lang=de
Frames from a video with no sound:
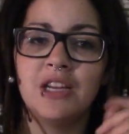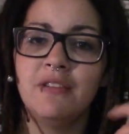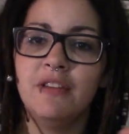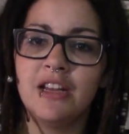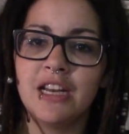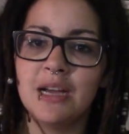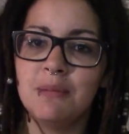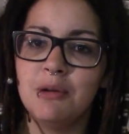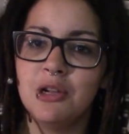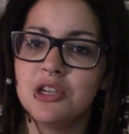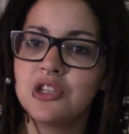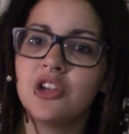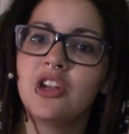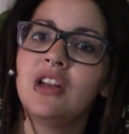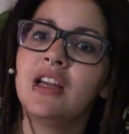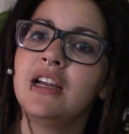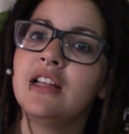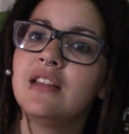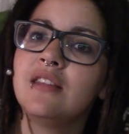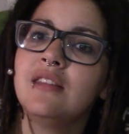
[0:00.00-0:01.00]
Ich war damals
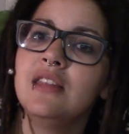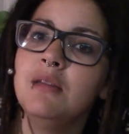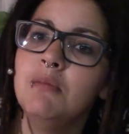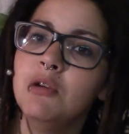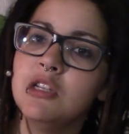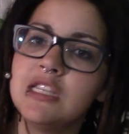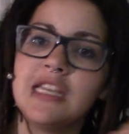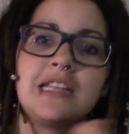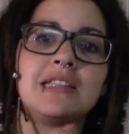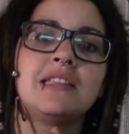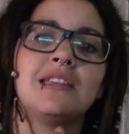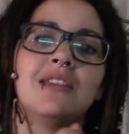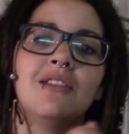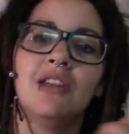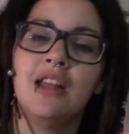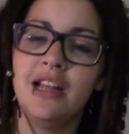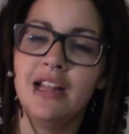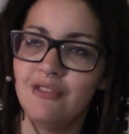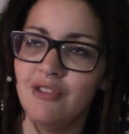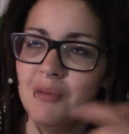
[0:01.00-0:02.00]
schon 1,67
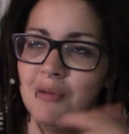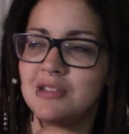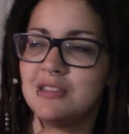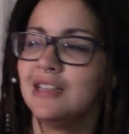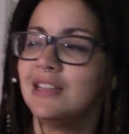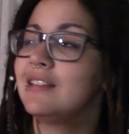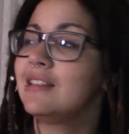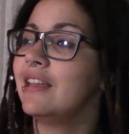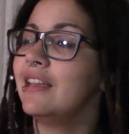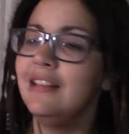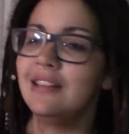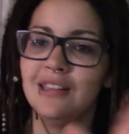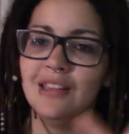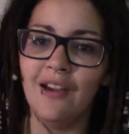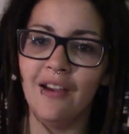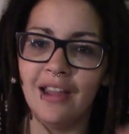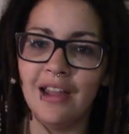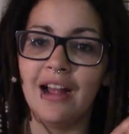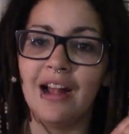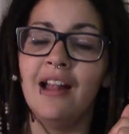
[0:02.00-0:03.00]
oder 1,65. Ist
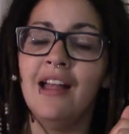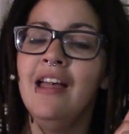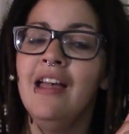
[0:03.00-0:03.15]
ja auch egal.